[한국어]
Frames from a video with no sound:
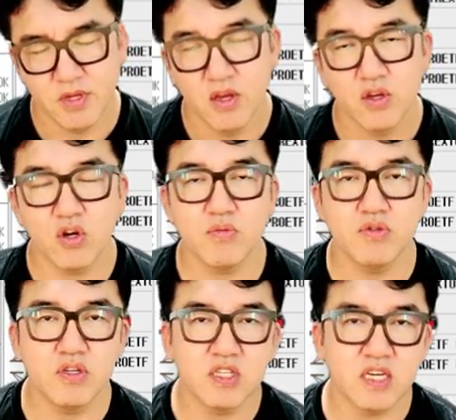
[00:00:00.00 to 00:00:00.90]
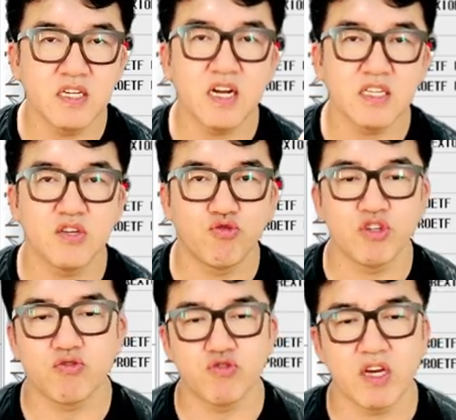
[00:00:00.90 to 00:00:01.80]
여러분들은 지금까지
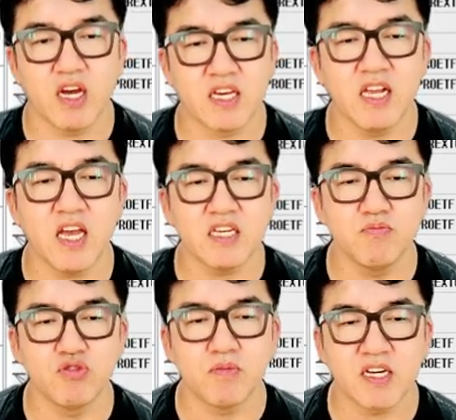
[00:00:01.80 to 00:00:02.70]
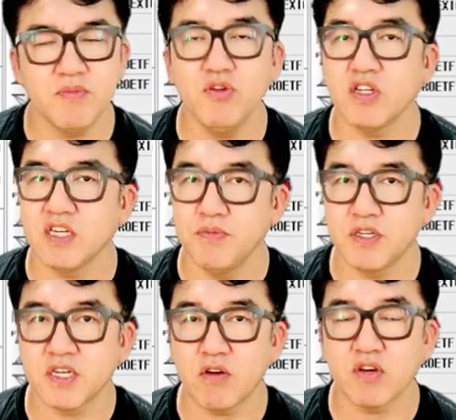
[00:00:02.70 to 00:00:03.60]
주식 투자 길게 하신 분들 막 10년,
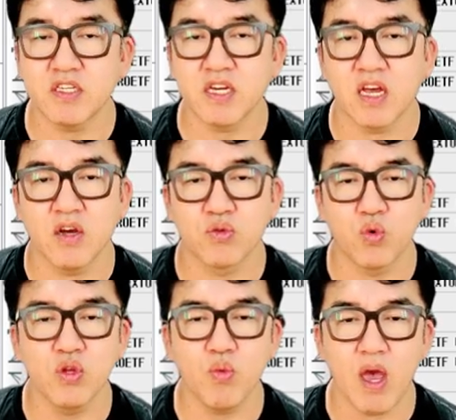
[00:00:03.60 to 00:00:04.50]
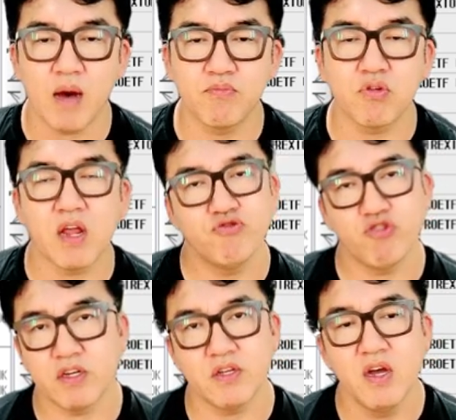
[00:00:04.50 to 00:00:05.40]
20년씩 하고 계시잖아요. 돈이 왜 안불어나는줄
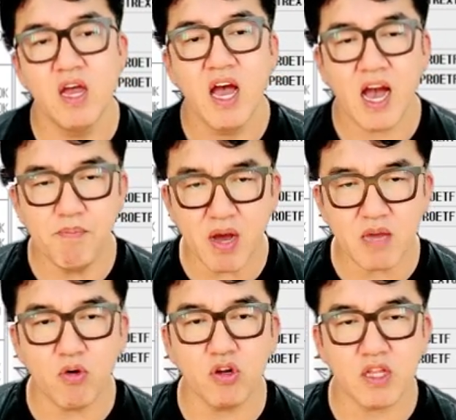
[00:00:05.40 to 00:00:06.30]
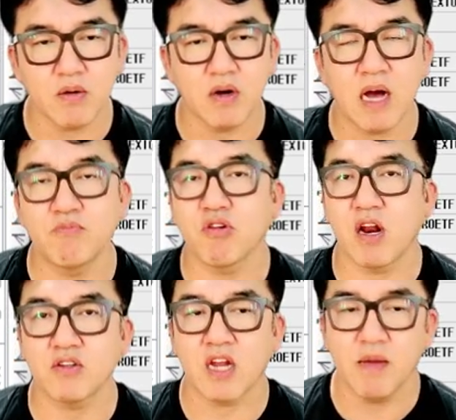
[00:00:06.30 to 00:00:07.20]
아세요? 한 방에 몰려다가 안불어나는
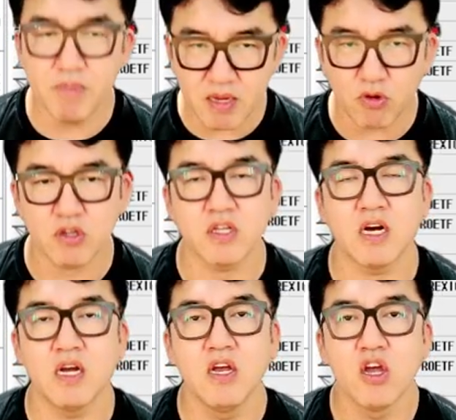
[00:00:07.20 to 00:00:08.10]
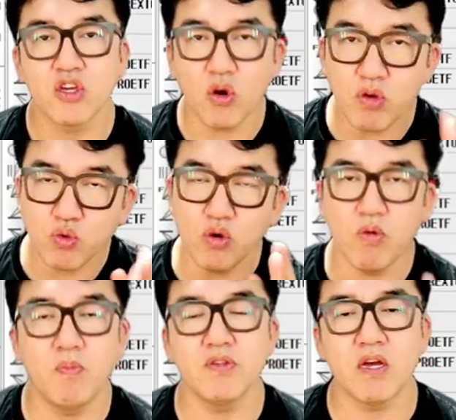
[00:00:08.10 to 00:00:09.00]
거잖아요. 한 방에 몰려다가. 결국엔 돈을 못
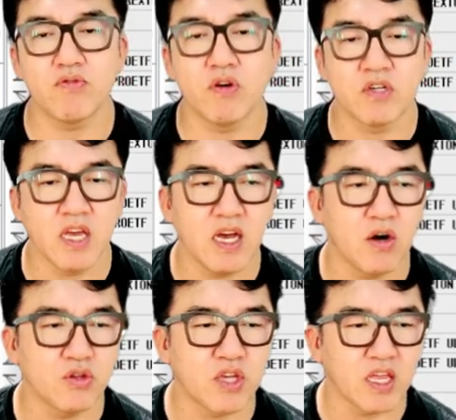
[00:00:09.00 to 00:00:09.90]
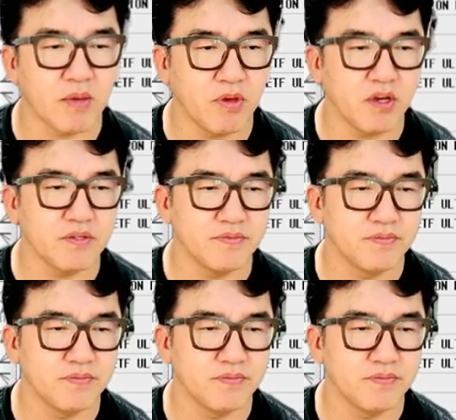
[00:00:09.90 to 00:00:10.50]
번다고요. 그냥 어떻게 하냐면